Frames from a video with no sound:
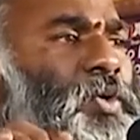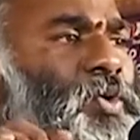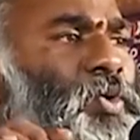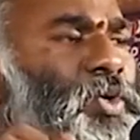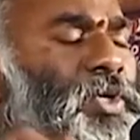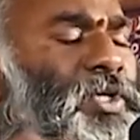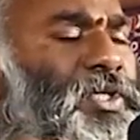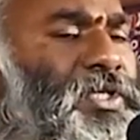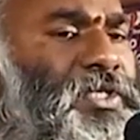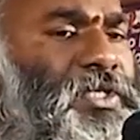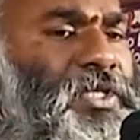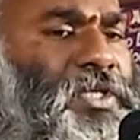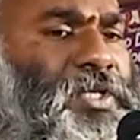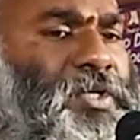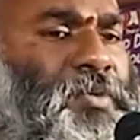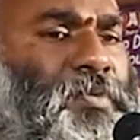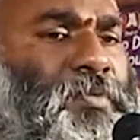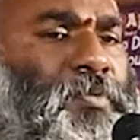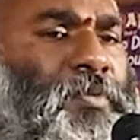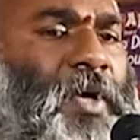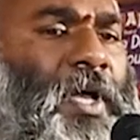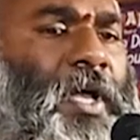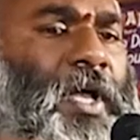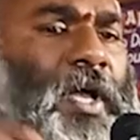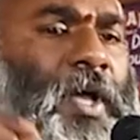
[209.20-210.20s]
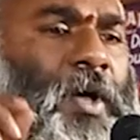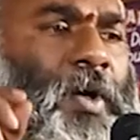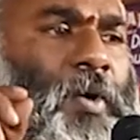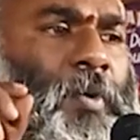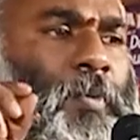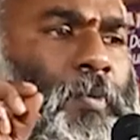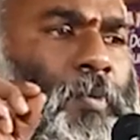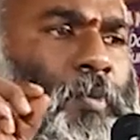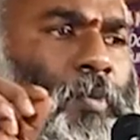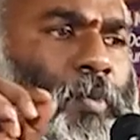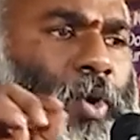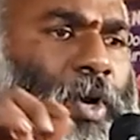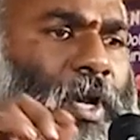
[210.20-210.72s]
குறிஞ்சியும்
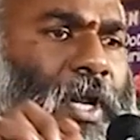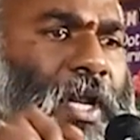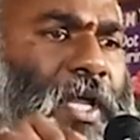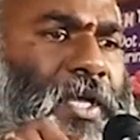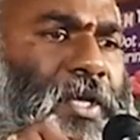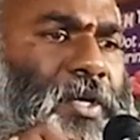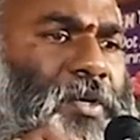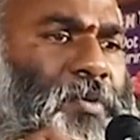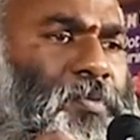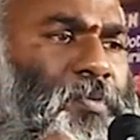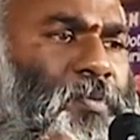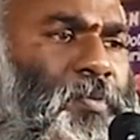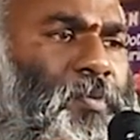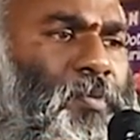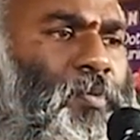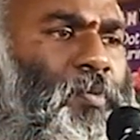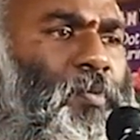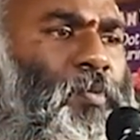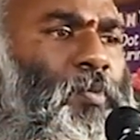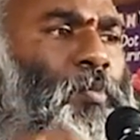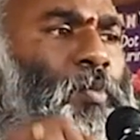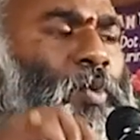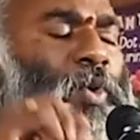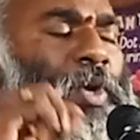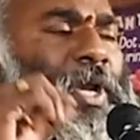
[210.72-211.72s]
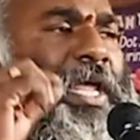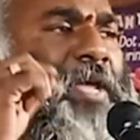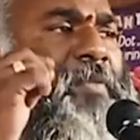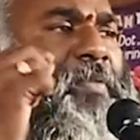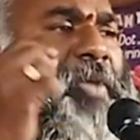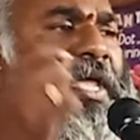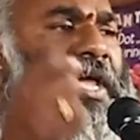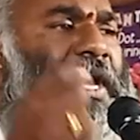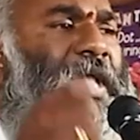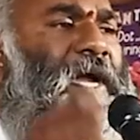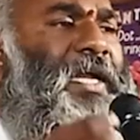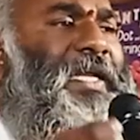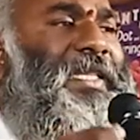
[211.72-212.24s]
முல்லையும்
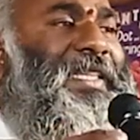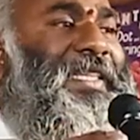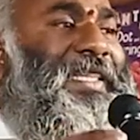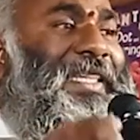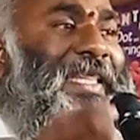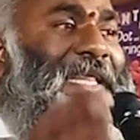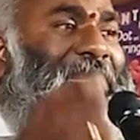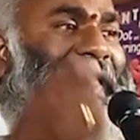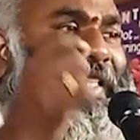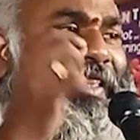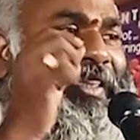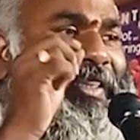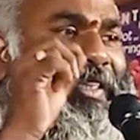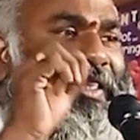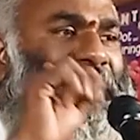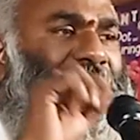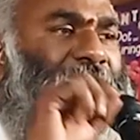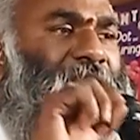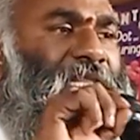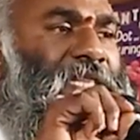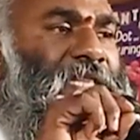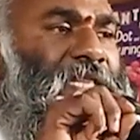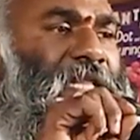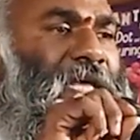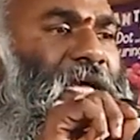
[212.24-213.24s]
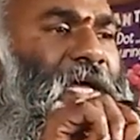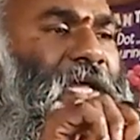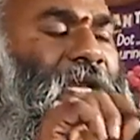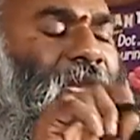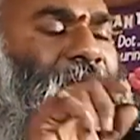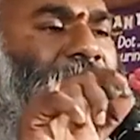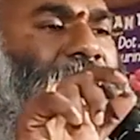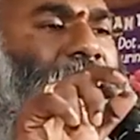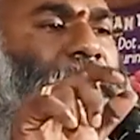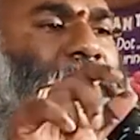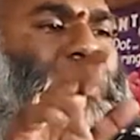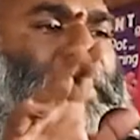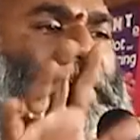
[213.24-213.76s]
முறைமையாய் திரை திரிந்த
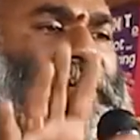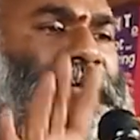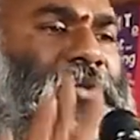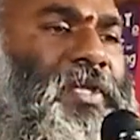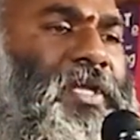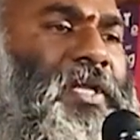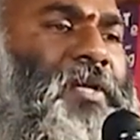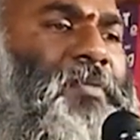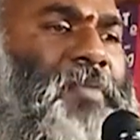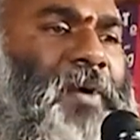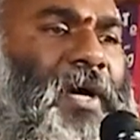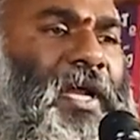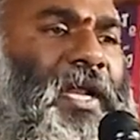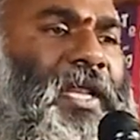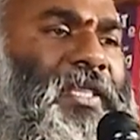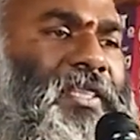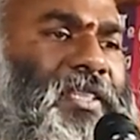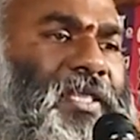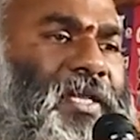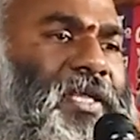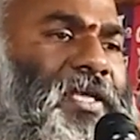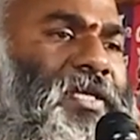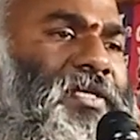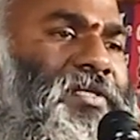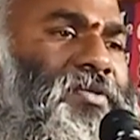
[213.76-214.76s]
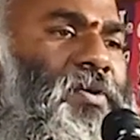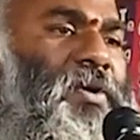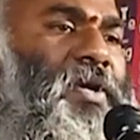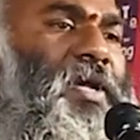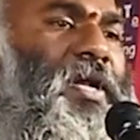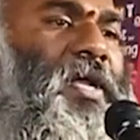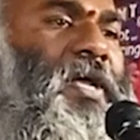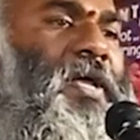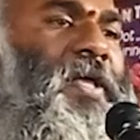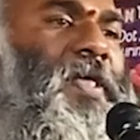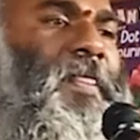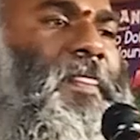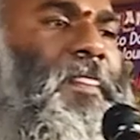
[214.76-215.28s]
நிலப்பகுதின்னு பாலைத்தனையை
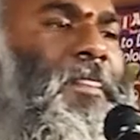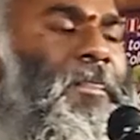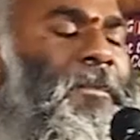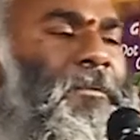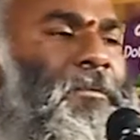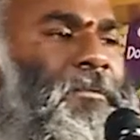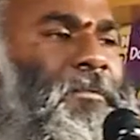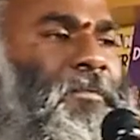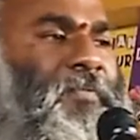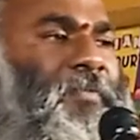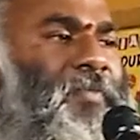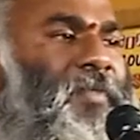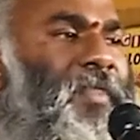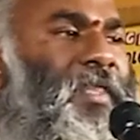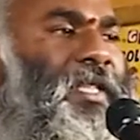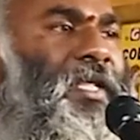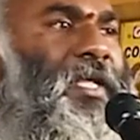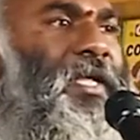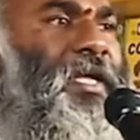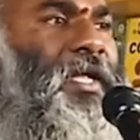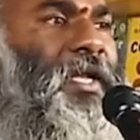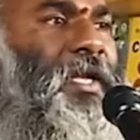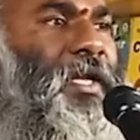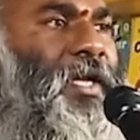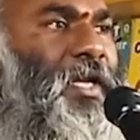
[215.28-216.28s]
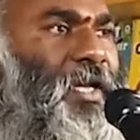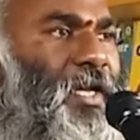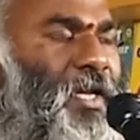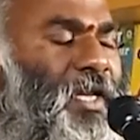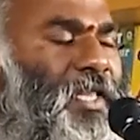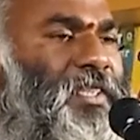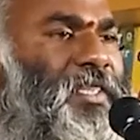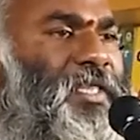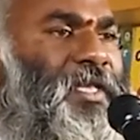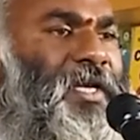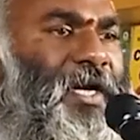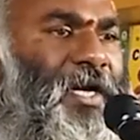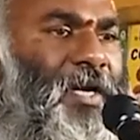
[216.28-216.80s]
சொல்கிறாங்க
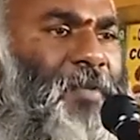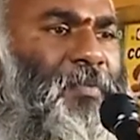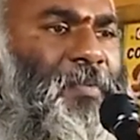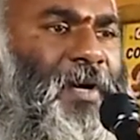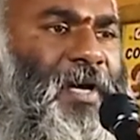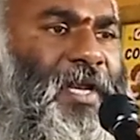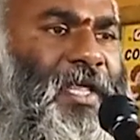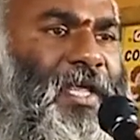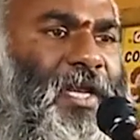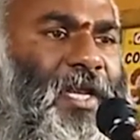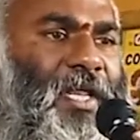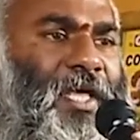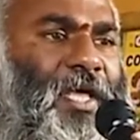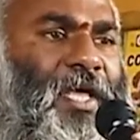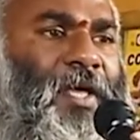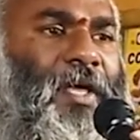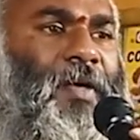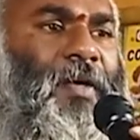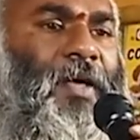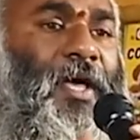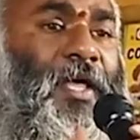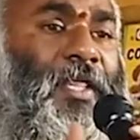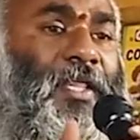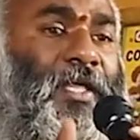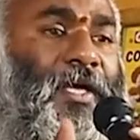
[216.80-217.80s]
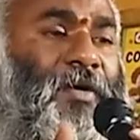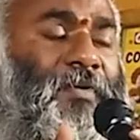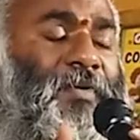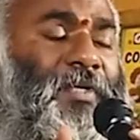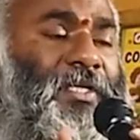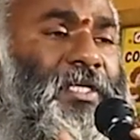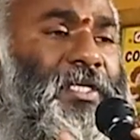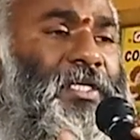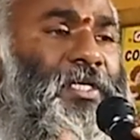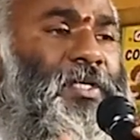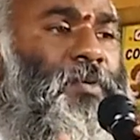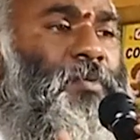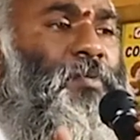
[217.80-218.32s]
நிலத்தின் அடிப்படையில்
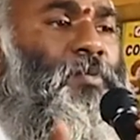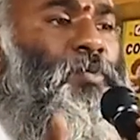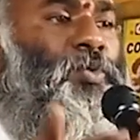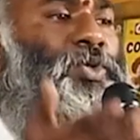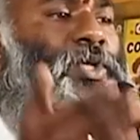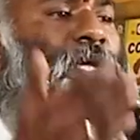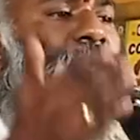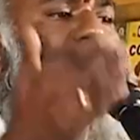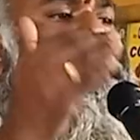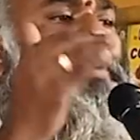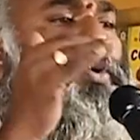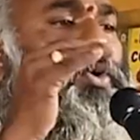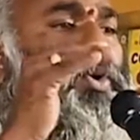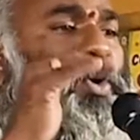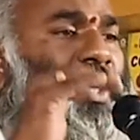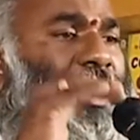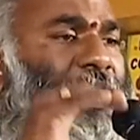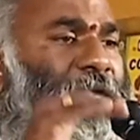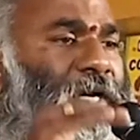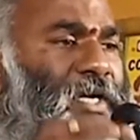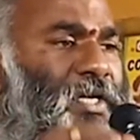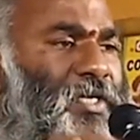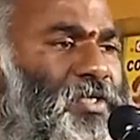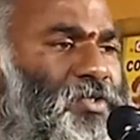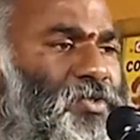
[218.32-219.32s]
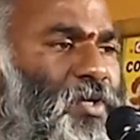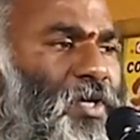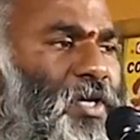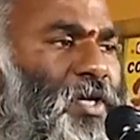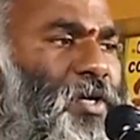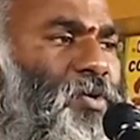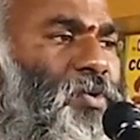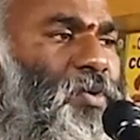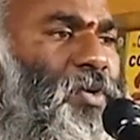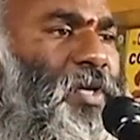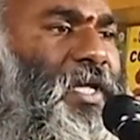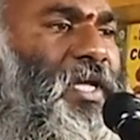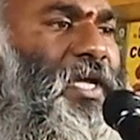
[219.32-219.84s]
அதாவது முதற் பொருள் என்று
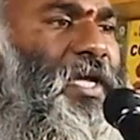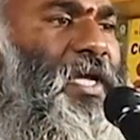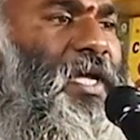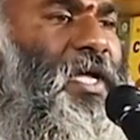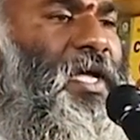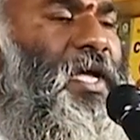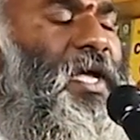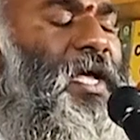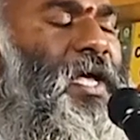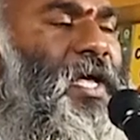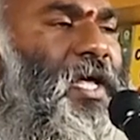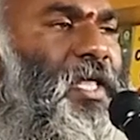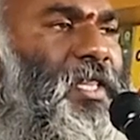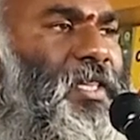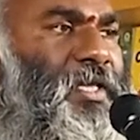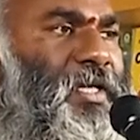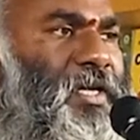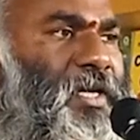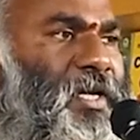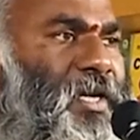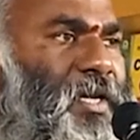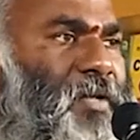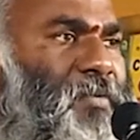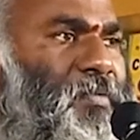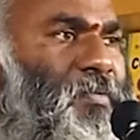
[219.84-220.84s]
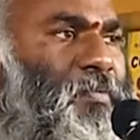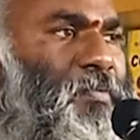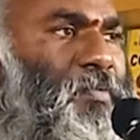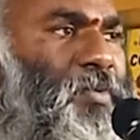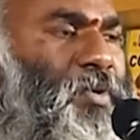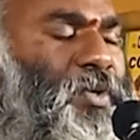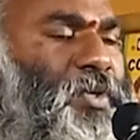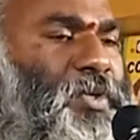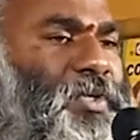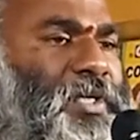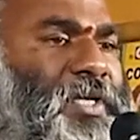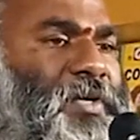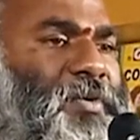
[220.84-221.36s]
சொல்லக்கூடிய அந்த நிலம்
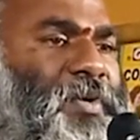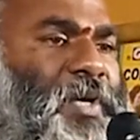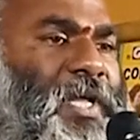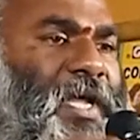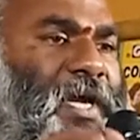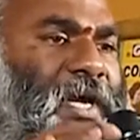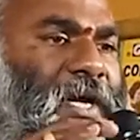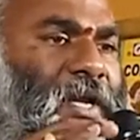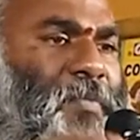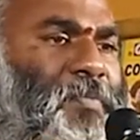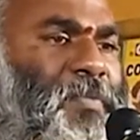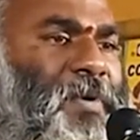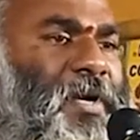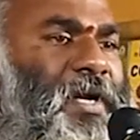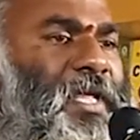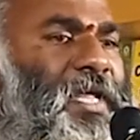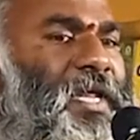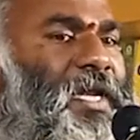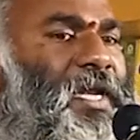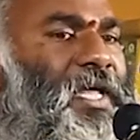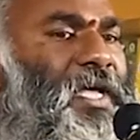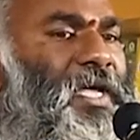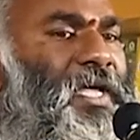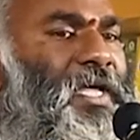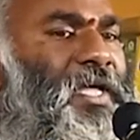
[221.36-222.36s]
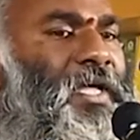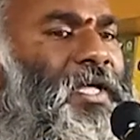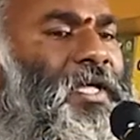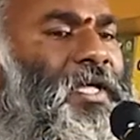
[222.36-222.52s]
பொழுதினுடைய அடிப்படையில்